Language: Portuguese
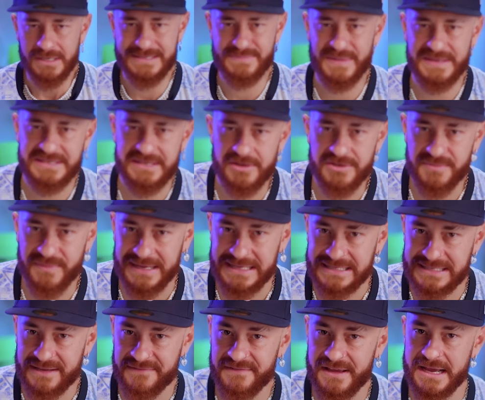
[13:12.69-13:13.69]
especial demais
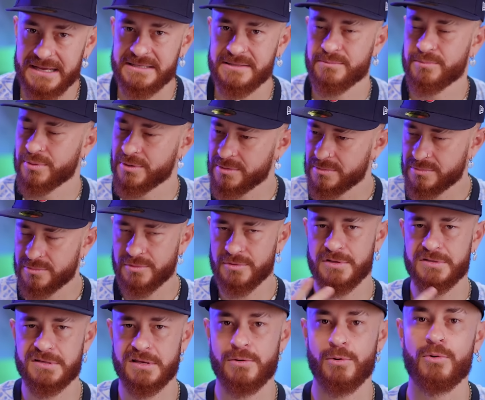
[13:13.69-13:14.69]
essa viagem por tudo
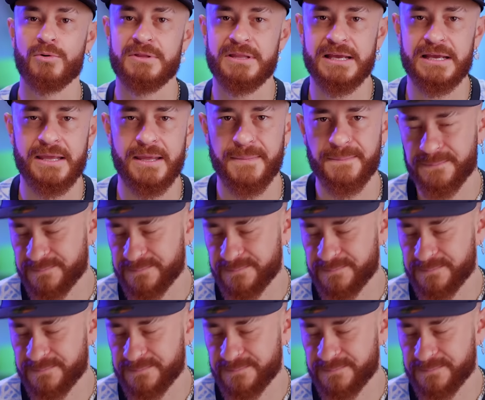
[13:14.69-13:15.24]
isso que eu contei aqui.